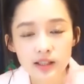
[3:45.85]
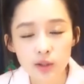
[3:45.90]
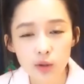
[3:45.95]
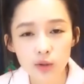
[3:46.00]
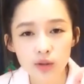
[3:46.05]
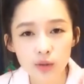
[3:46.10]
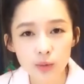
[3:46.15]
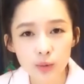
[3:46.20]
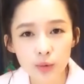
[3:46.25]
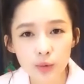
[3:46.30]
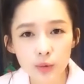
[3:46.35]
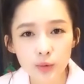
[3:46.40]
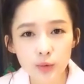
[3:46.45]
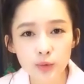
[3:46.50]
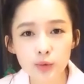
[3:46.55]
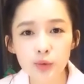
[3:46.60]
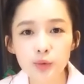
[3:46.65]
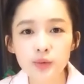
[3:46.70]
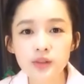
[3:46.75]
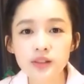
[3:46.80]
有跟我
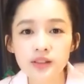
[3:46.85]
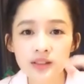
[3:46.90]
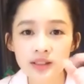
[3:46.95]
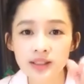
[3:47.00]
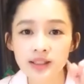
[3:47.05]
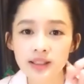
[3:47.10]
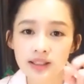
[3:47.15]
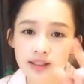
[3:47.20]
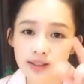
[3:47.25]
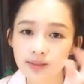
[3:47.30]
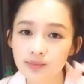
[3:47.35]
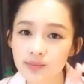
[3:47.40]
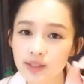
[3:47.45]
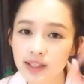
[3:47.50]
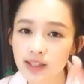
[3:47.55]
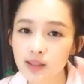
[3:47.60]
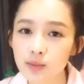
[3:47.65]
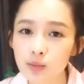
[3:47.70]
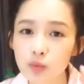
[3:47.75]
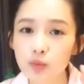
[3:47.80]
互动的那些
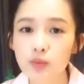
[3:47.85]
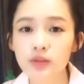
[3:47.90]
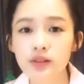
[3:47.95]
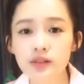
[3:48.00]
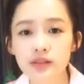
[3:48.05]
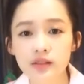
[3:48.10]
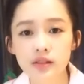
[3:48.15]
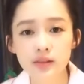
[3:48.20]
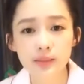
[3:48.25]
字幕，